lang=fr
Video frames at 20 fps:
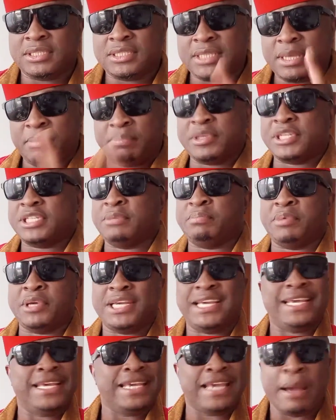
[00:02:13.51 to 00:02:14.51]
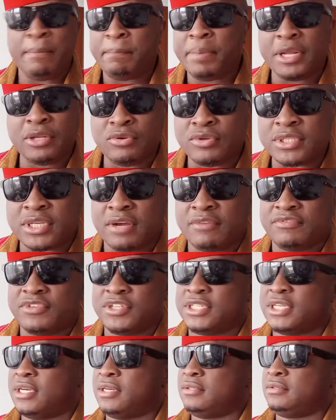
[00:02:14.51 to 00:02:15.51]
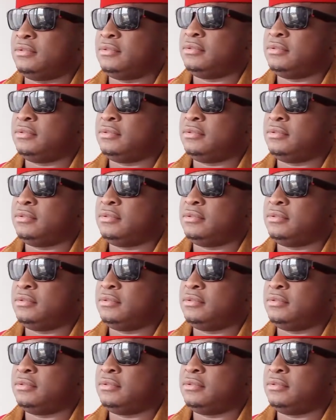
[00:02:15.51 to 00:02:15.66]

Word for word: Sans Petit Pays, il n'y a pas de sans visa.